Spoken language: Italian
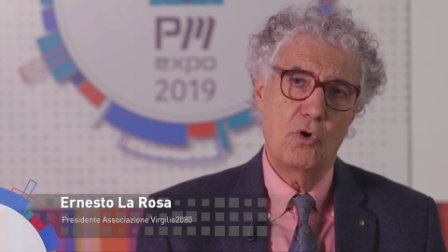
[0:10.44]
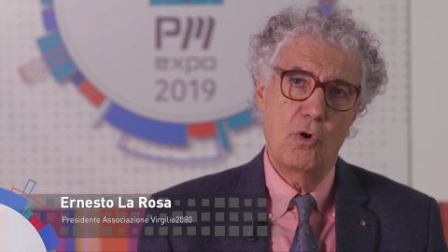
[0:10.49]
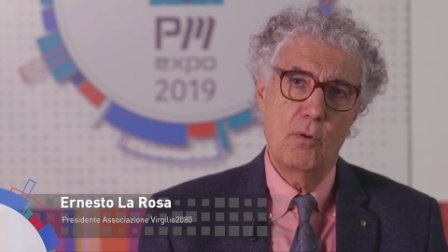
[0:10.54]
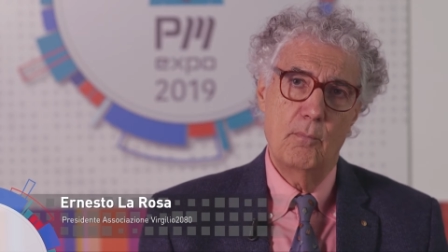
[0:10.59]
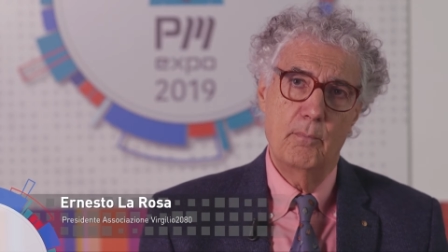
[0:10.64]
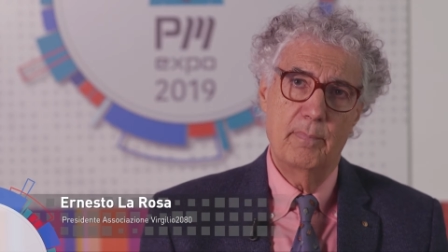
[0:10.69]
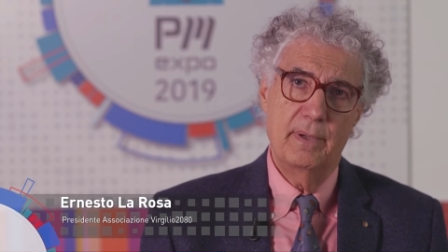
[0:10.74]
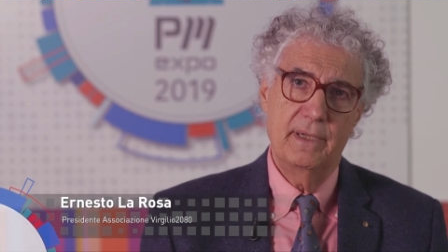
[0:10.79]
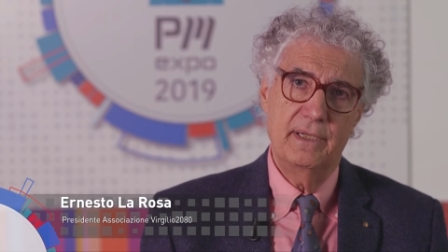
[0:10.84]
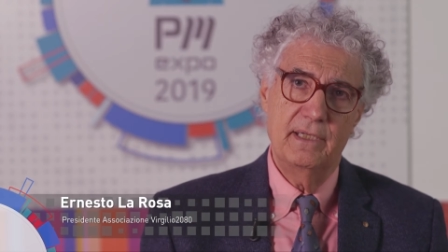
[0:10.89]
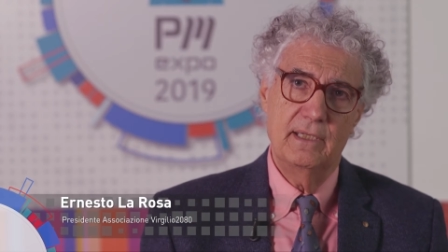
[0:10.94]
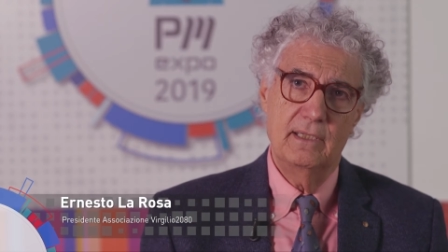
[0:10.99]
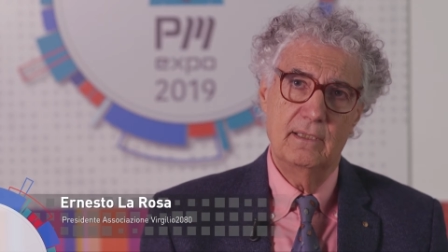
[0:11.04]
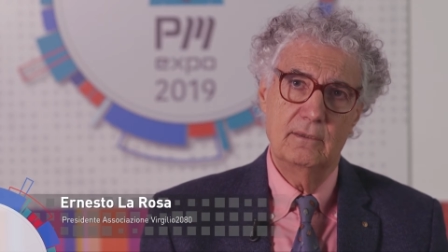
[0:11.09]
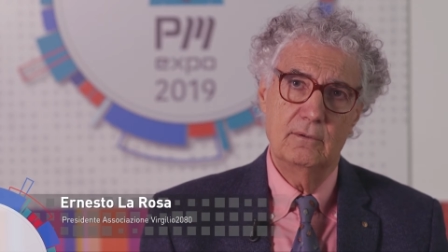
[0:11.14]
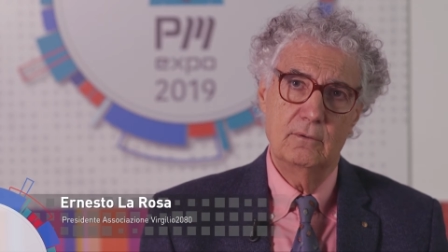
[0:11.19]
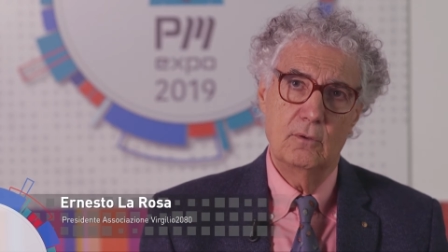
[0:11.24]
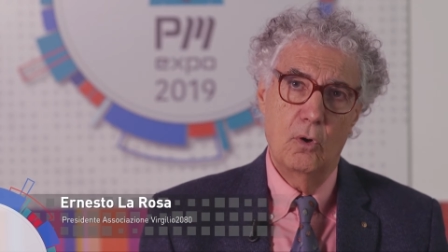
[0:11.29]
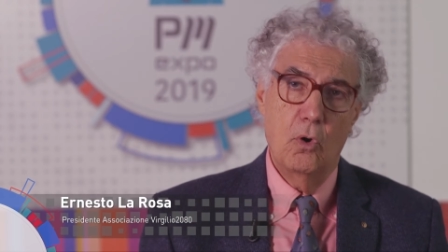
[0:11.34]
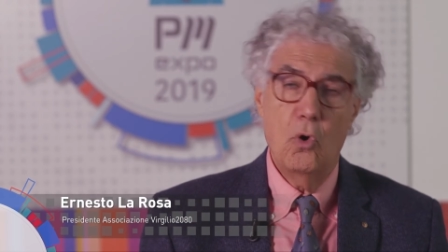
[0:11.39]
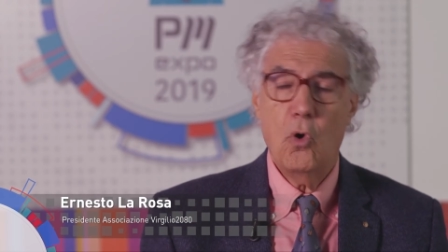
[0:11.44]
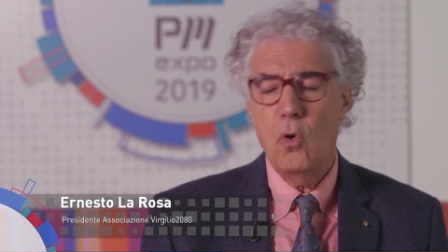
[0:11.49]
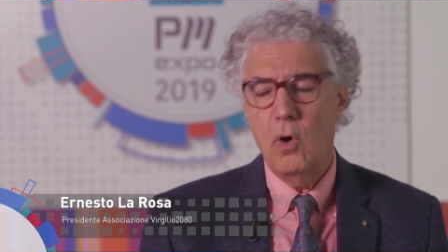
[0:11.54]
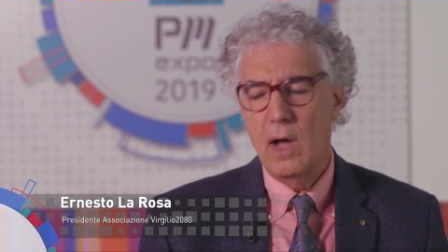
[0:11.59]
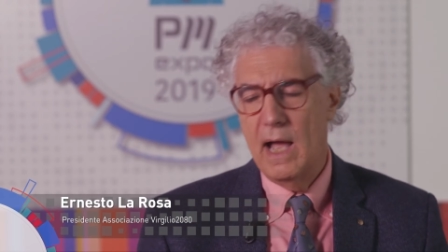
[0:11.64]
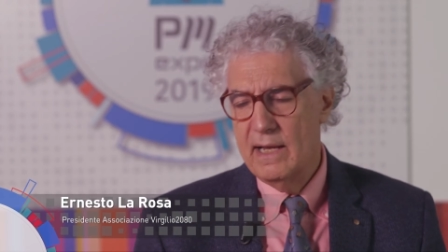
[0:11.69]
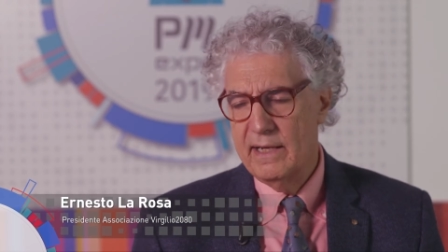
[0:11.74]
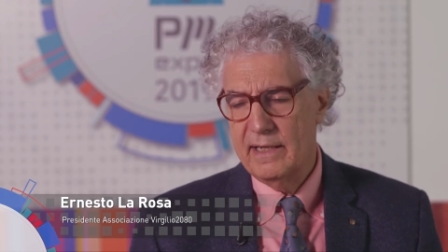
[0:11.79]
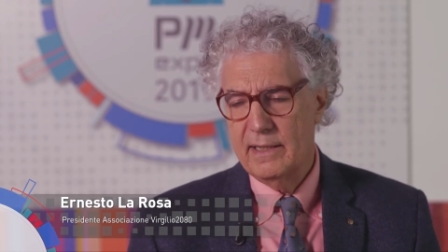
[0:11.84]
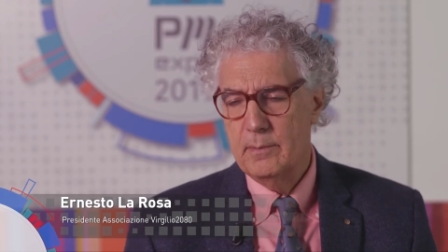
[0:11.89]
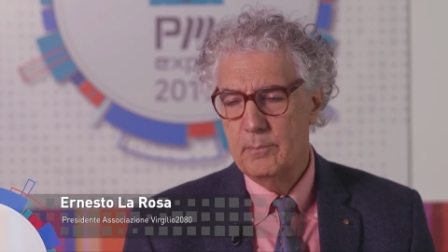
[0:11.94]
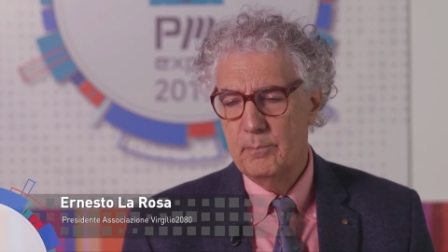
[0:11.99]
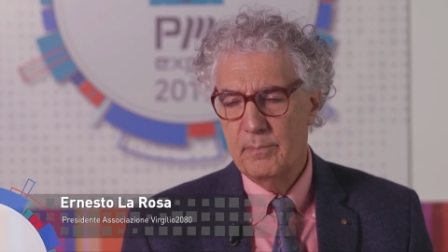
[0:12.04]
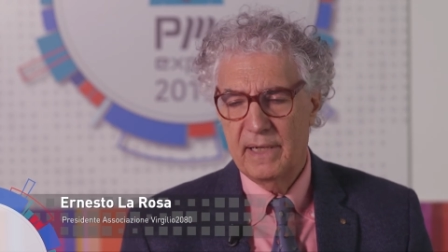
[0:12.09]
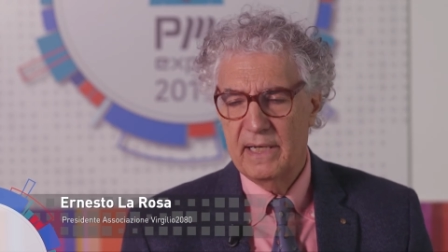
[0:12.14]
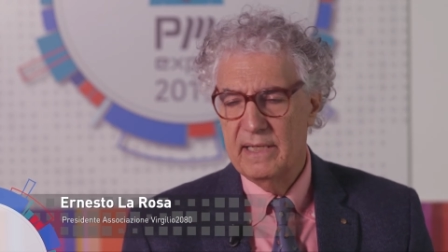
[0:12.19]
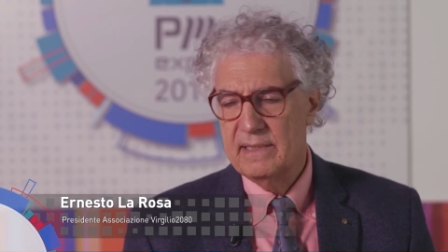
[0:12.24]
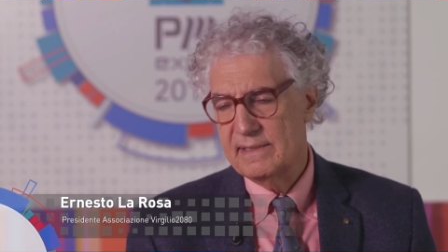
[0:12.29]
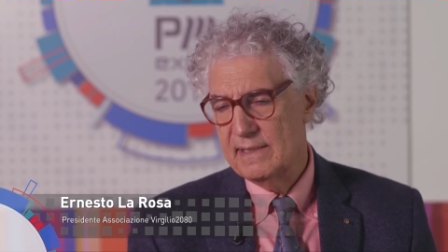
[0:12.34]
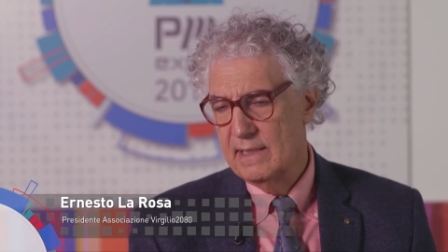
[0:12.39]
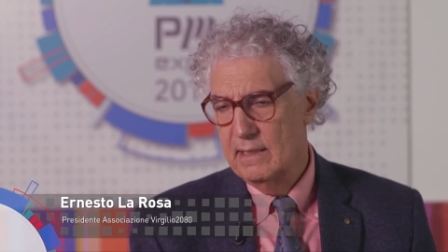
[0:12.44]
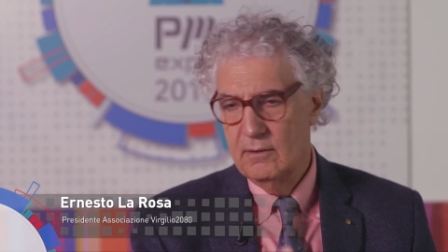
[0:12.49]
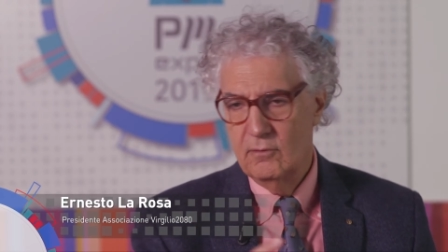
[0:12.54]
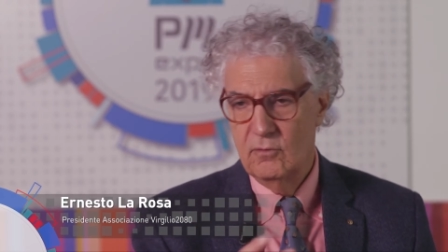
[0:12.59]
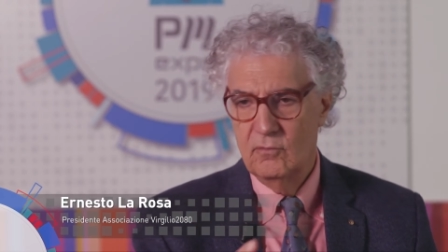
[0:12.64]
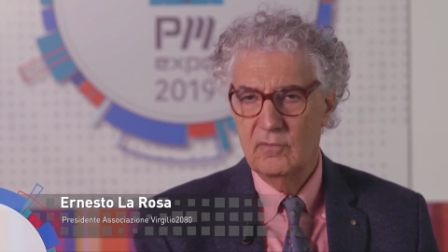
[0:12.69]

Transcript: company o anche impresa,